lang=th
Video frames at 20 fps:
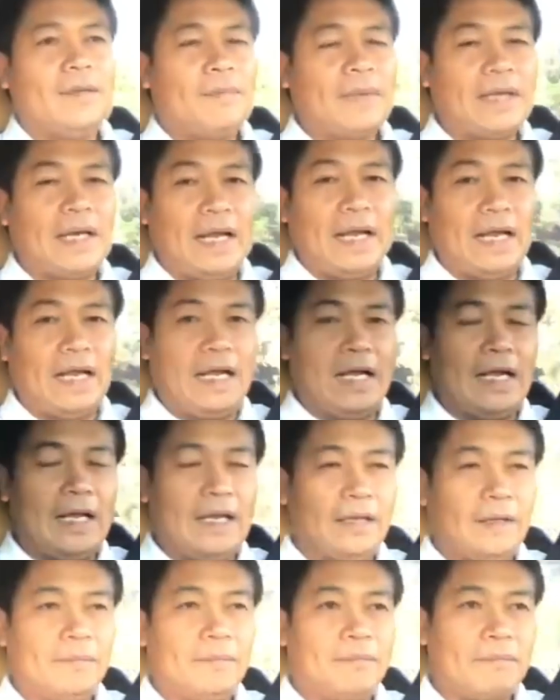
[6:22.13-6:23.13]
ปัญหา
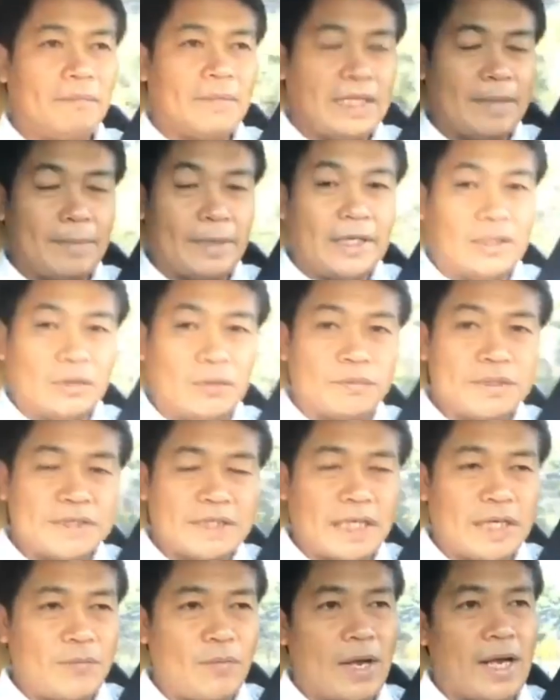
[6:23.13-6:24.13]
มีประเด็นต้องวินิจ
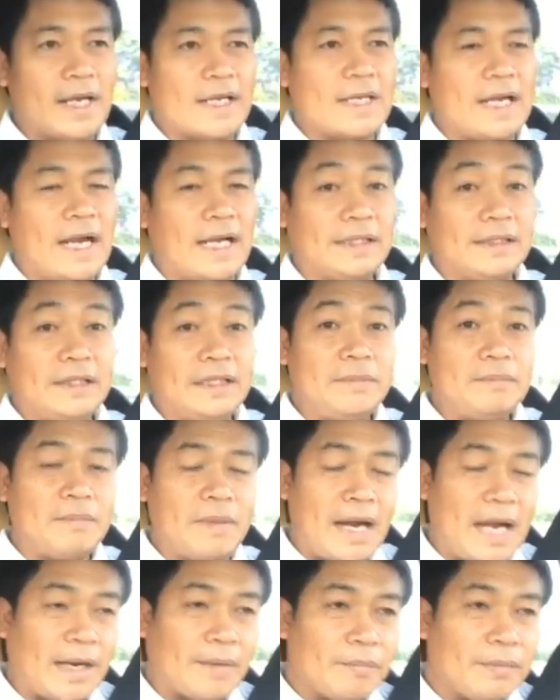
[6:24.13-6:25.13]
ฉัยว่าการที่
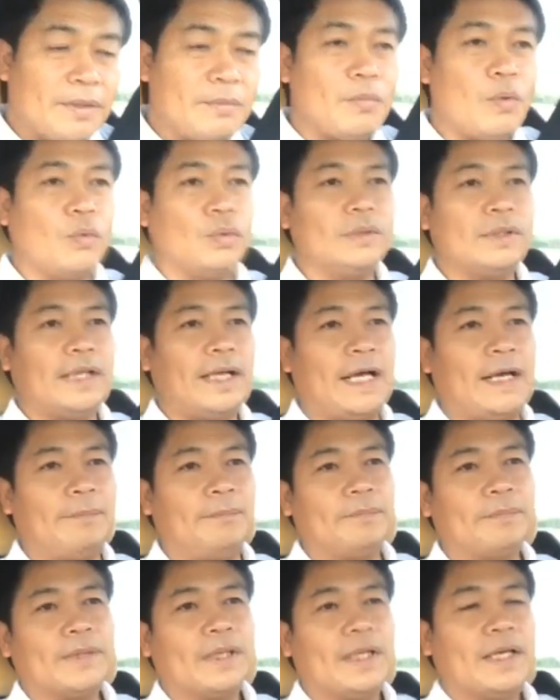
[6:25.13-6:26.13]
มาร์คพิบูลนะครับ
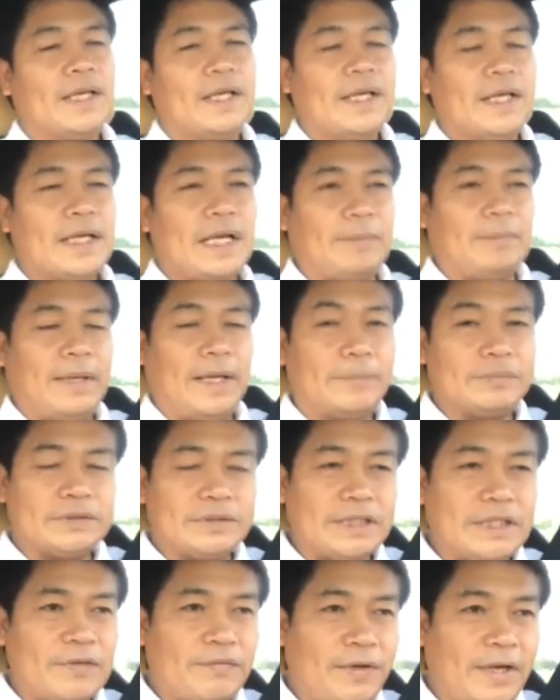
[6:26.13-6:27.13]
กับ เอฟ
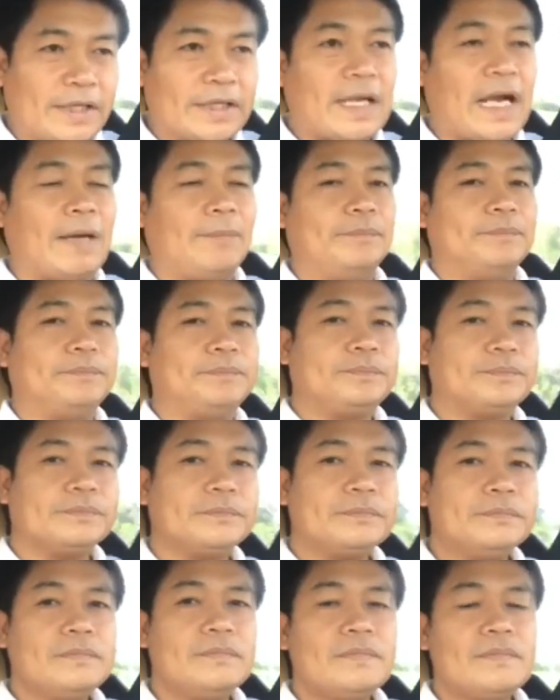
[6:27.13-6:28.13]
ซี แฟนคลับ
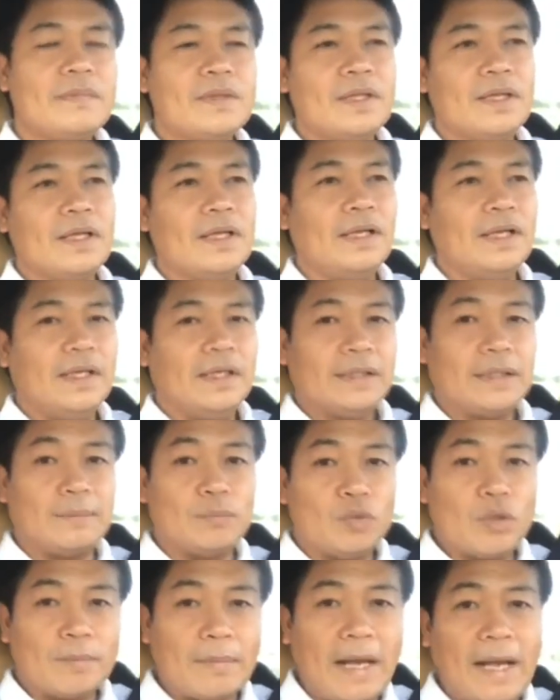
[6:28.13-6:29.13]

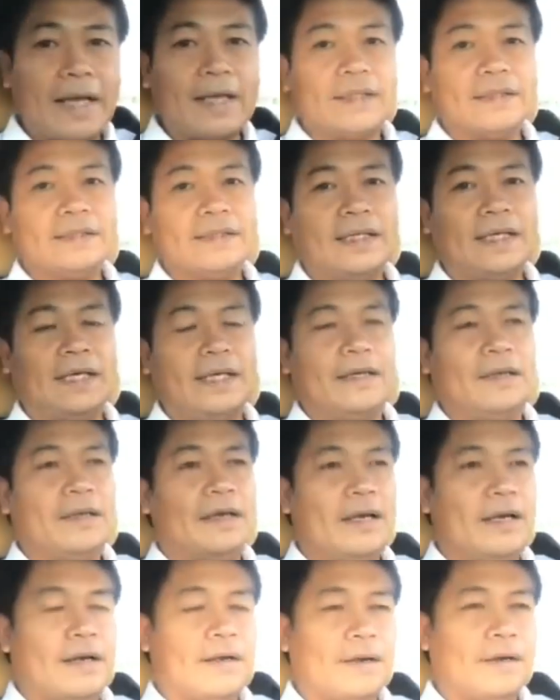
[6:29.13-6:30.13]
จำนวนมากนะฮะ
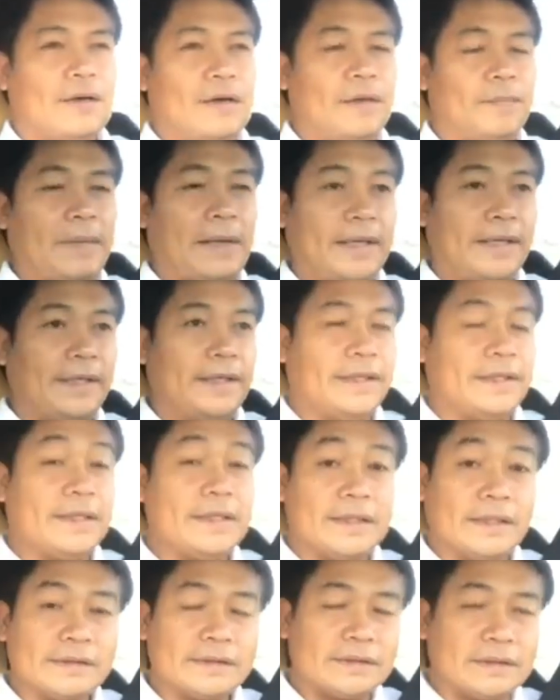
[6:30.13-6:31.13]
ก็ไป
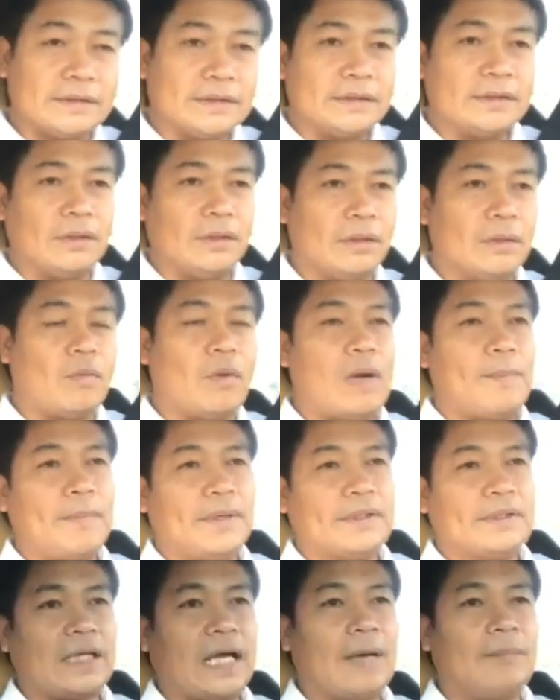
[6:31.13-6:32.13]
ยื่นหนังสือขอความ
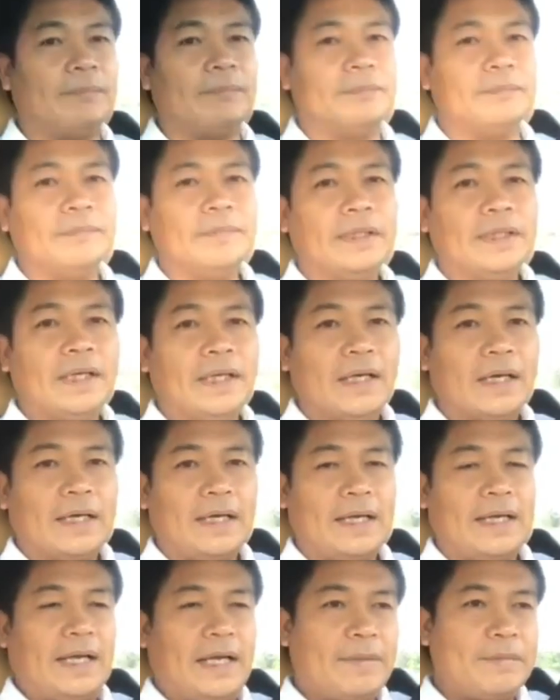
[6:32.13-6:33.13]
เป็นธรรม
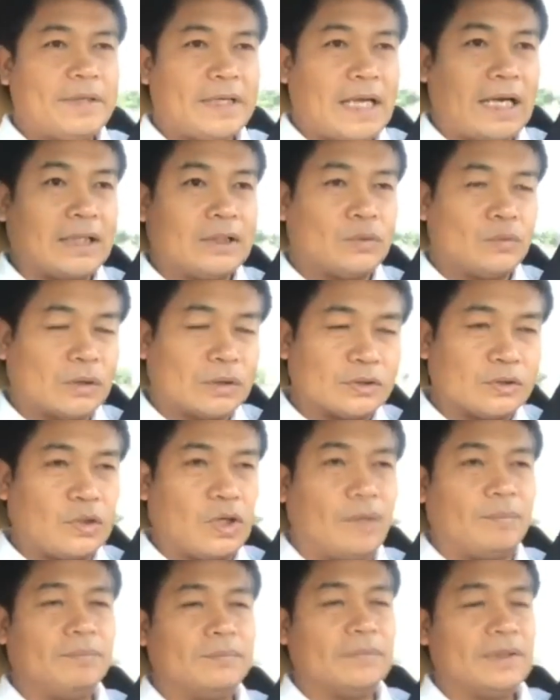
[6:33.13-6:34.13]
และให้มีการตรวจส
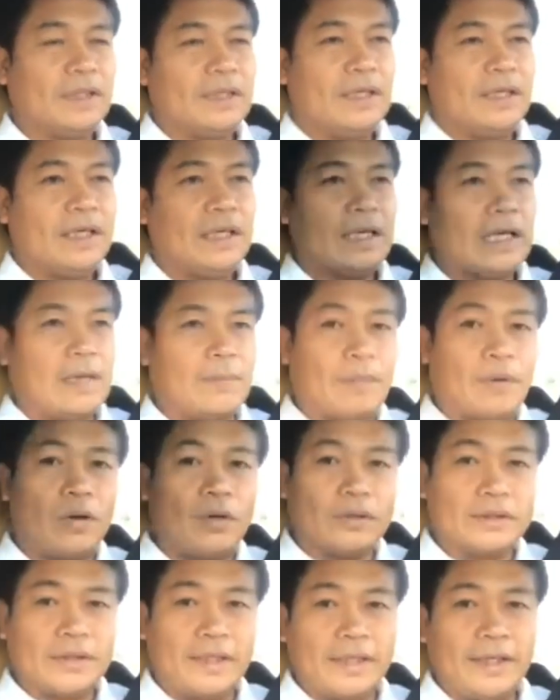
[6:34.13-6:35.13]
อบกับร
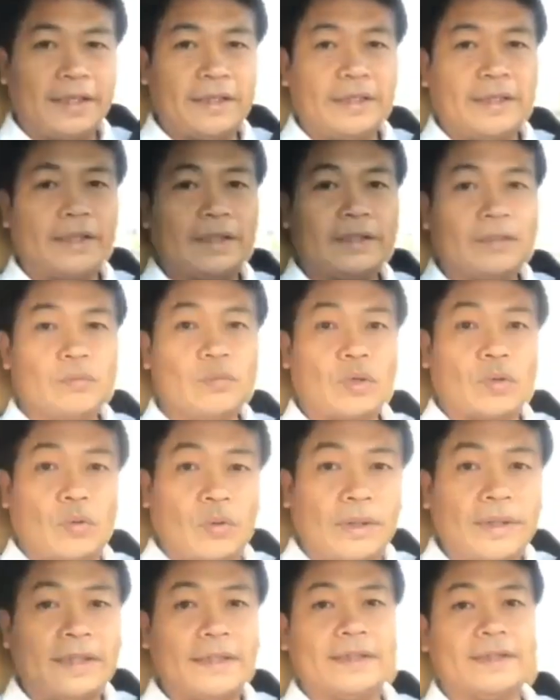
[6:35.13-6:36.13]
องเจรตำรวจค
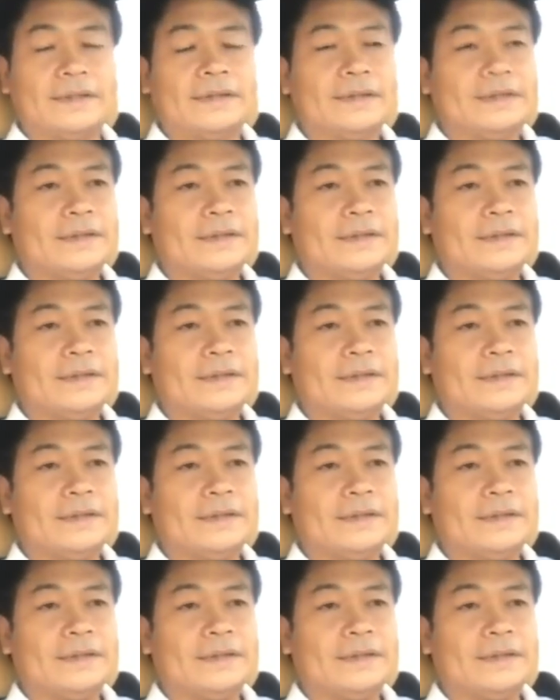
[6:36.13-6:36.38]
นหนึ่ง